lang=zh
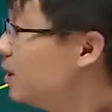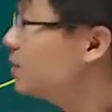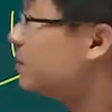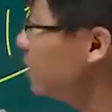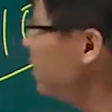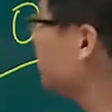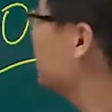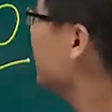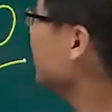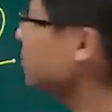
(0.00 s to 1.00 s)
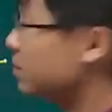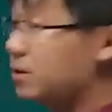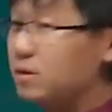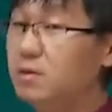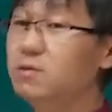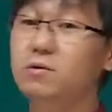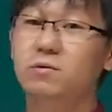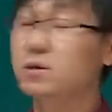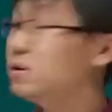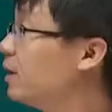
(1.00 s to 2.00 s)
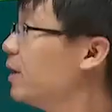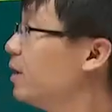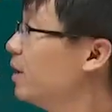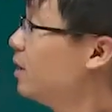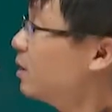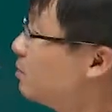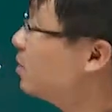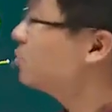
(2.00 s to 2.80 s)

那实际控制人就是就是国资委。那么